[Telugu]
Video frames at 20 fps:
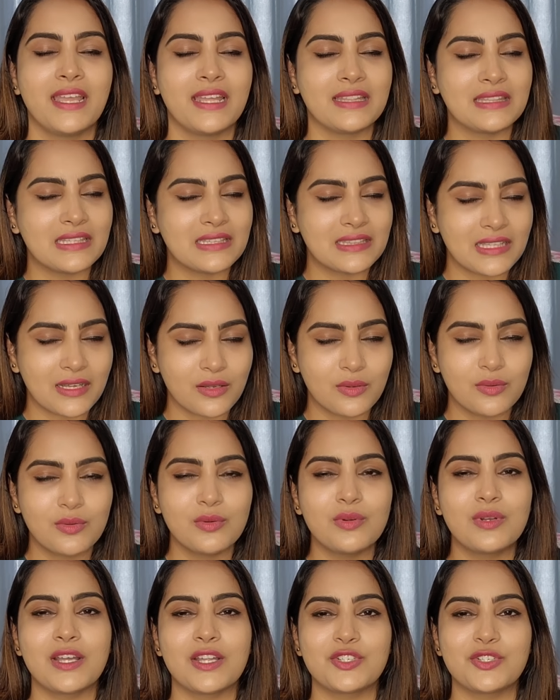ఎంత
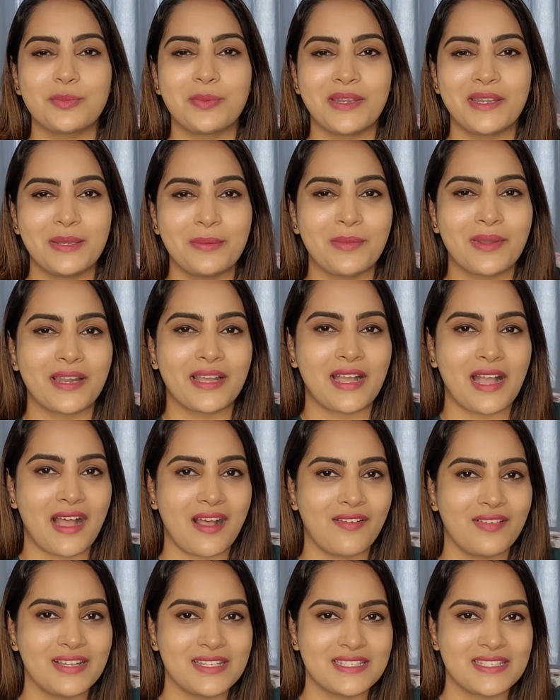తక్కువ ఖర్చు పెట్టి మనకు
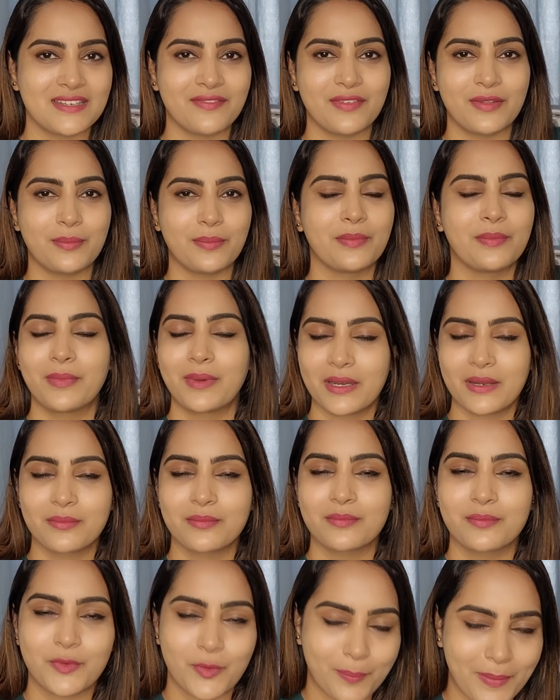కావాల్సినవి మనం
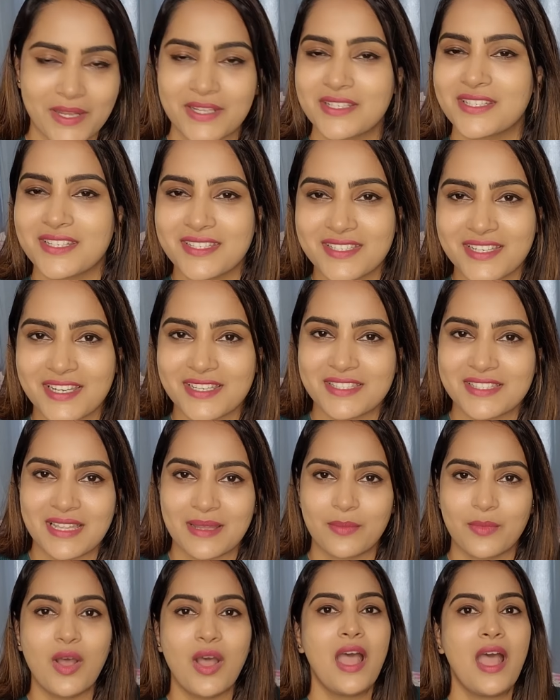పర్చేస్
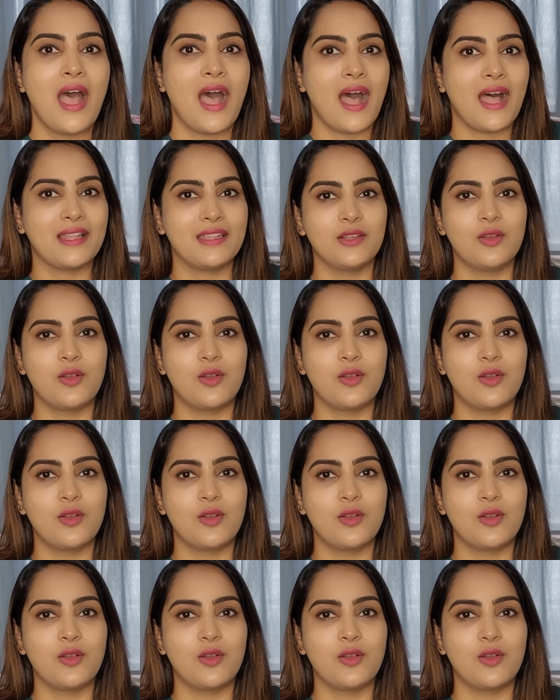చేస్తామో అది